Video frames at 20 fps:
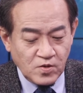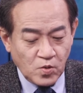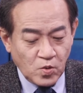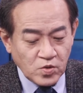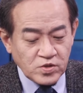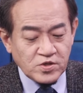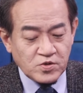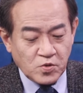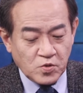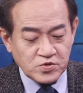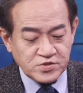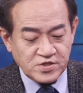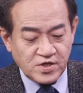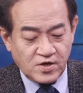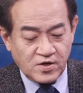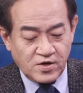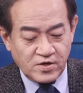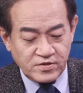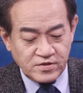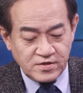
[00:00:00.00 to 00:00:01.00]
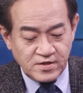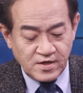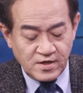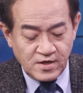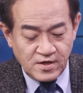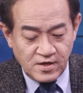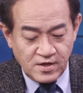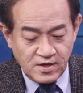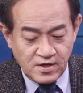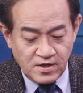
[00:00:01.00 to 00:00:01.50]
오늘 오전
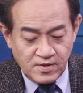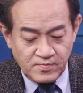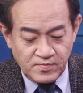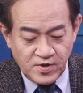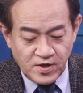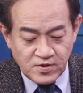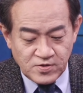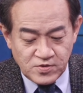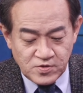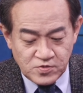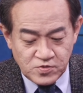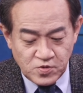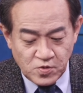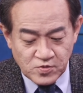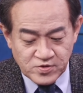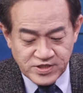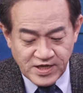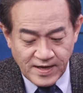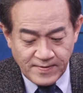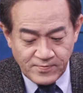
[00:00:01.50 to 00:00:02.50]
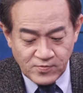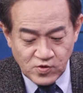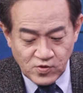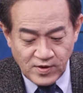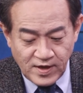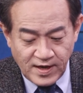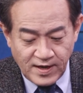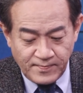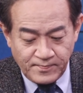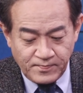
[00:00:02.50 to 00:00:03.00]
명륜동
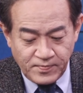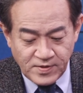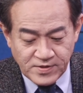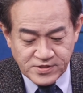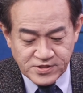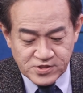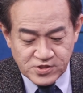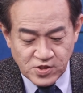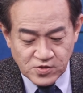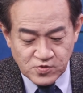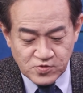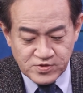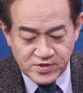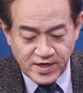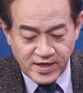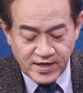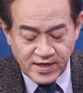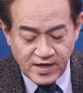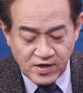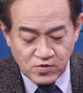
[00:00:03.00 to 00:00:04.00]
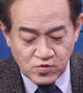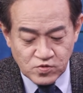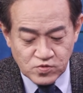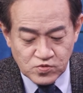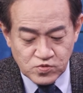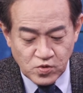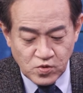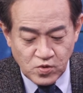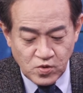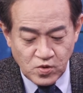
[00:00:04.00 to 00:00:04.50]
3과 버스 정류장에
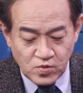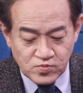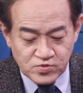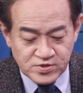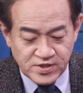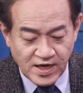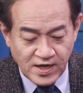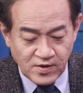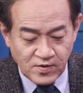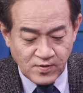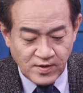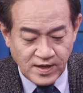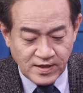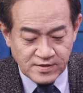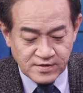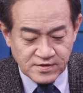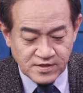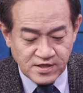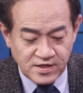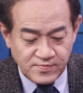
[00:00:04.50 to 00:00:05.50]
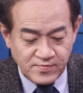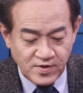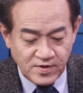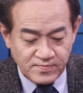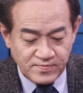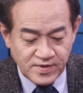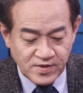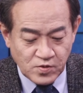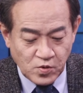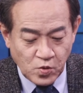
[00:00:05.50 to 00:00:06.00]
국토부 장관
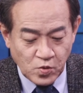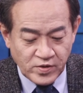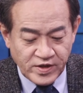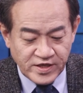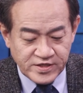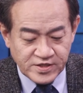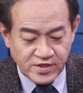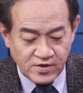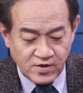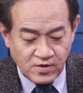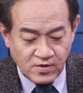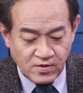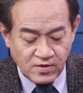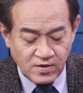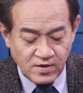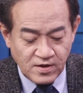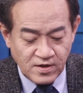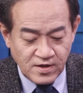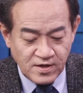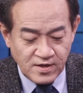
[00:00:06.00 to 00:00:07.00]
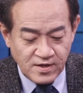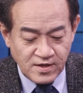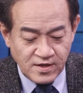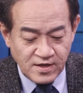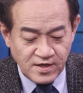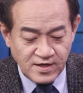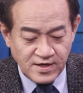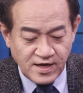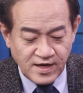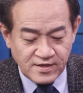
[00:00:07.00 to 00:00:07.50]
김현미 공개
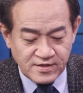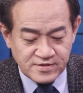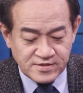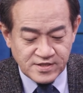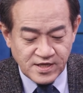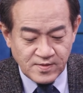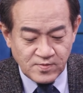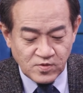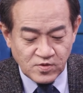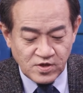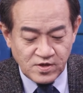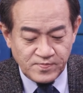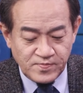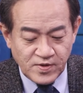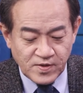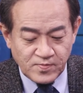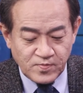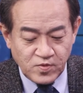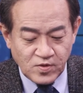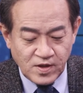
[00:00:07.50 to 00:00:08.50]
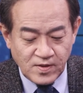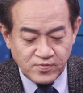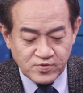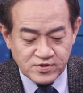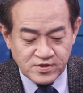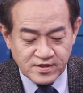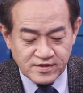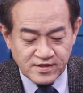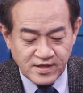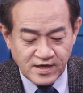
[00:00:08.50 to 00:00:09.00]
처형이라는 제목의 벽보가
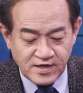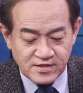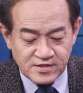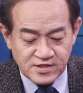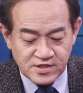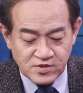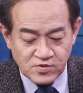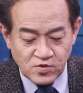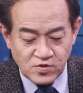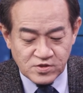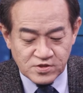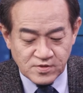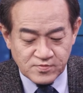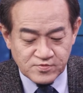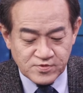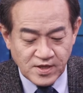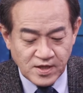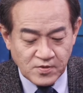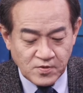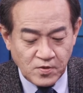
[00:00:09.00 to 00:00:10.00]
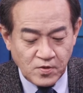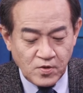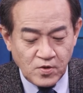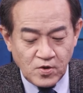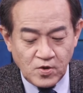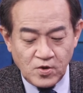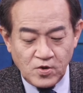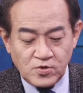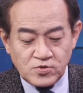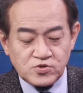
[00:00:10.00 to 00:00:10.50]
붙었다는 신고를 접수하고
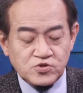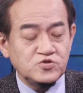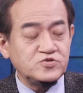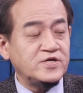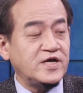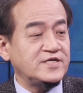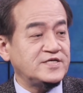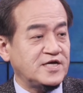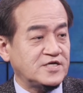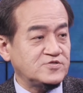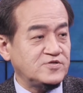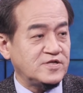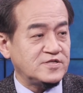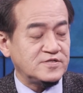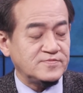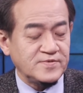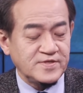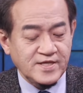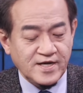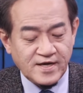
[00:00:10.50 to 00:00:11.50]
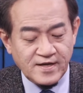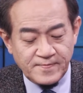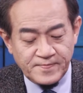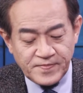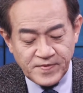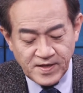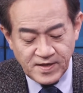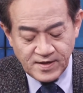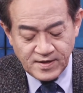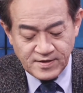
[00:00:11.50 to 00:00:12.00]
수사에 착수했습니다.
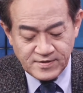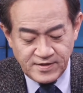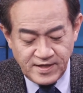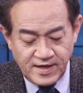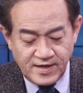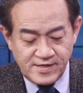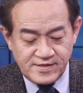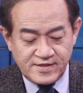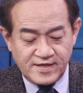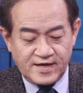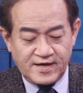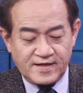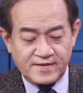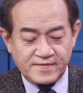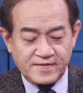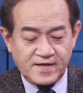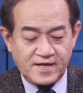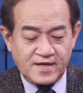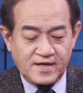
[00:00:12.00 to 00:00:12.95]
예. 근데 일단